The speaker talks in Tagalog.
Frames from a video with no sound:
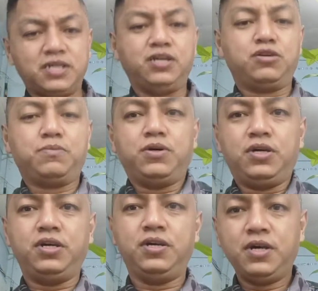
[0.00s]
At ito po
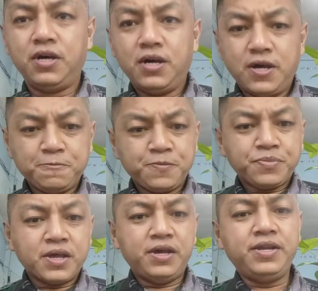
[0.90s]
ay
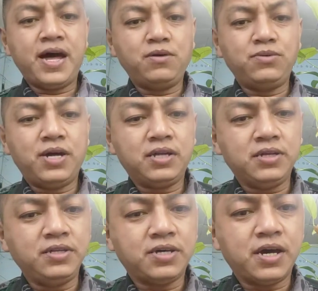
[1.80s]
hinango
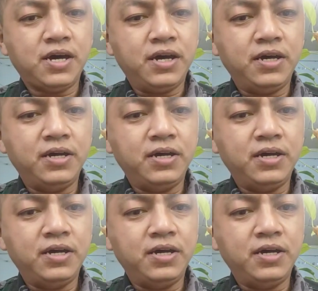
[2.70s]
natin kay